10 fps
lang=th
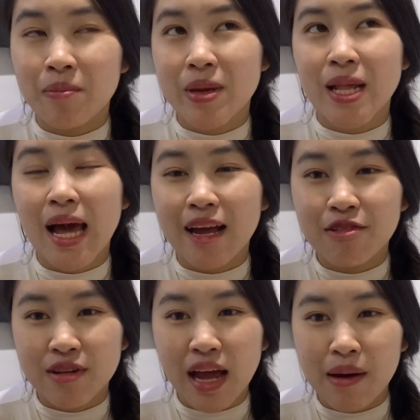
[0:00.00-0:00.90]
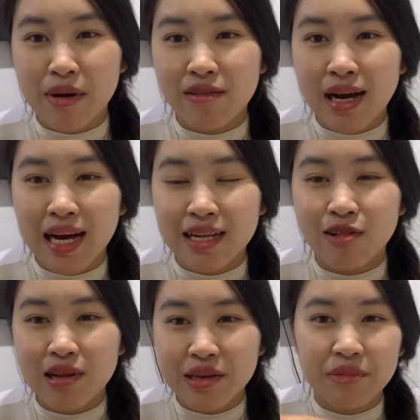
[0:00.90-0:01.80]
มีไลน์คุณถามมาว่า น้อ
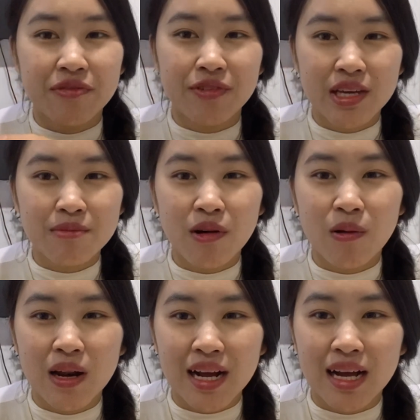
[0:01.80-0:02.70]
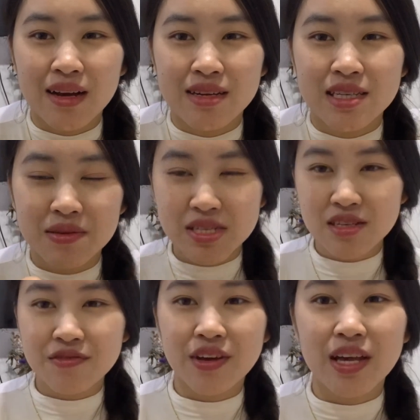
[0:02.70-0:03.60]
งรีมีเฟซบอลแล้วก็ซื้อ
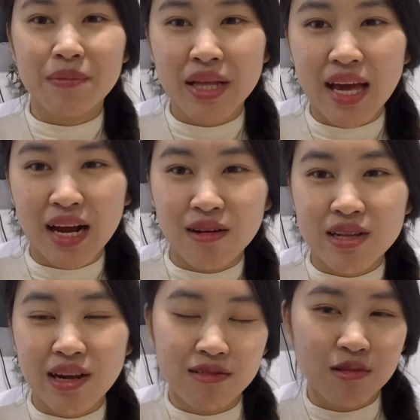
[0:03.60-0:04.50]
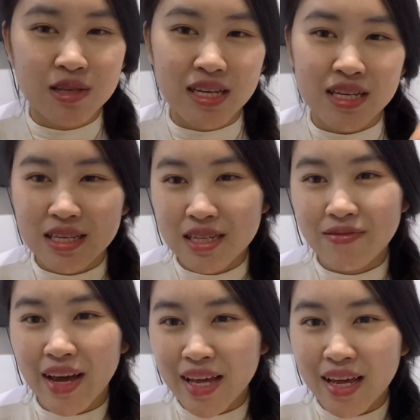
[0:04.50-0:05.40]
เฟซไม่อย่างเนาะ เดี๋ยวน้องรถจะขึ้น
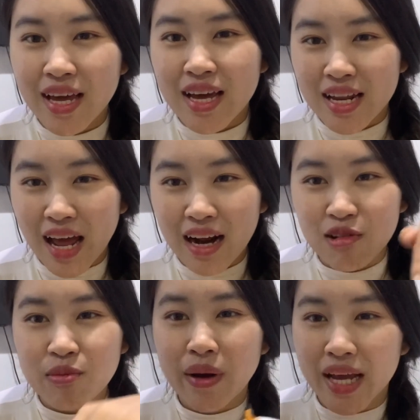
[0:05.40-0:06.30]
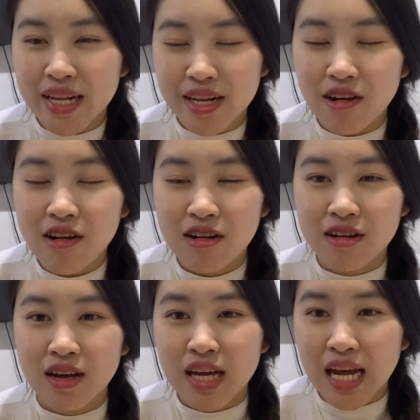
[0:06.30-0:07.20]
ไว้ทางลุ่มให้นี่เนาะ
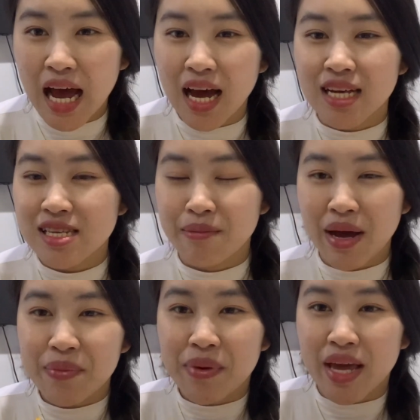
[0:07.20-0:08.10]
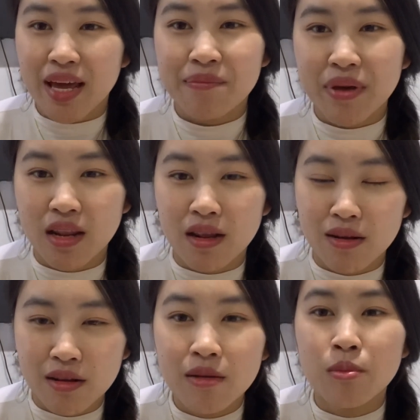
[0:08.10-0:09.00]
อ่าสามารถไปเอดเป็น
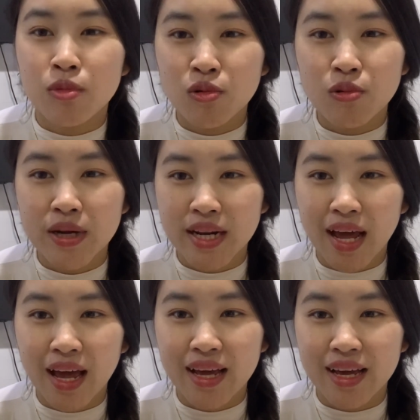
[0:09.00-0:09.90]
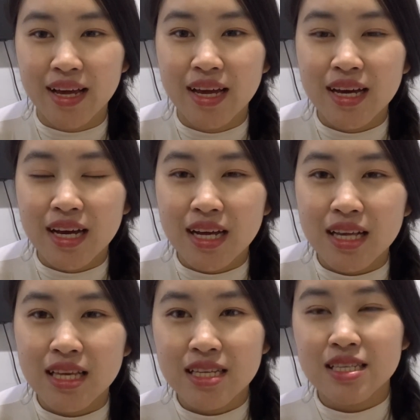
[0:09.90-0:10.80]
มูเพิ่นได้
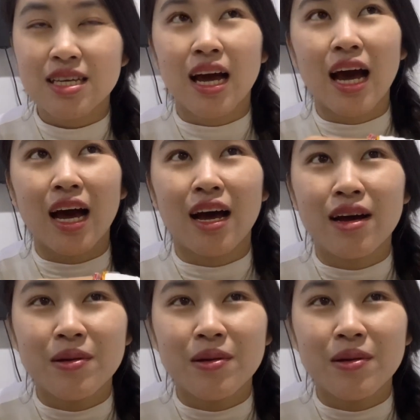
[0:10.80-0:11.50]
ที่อ่า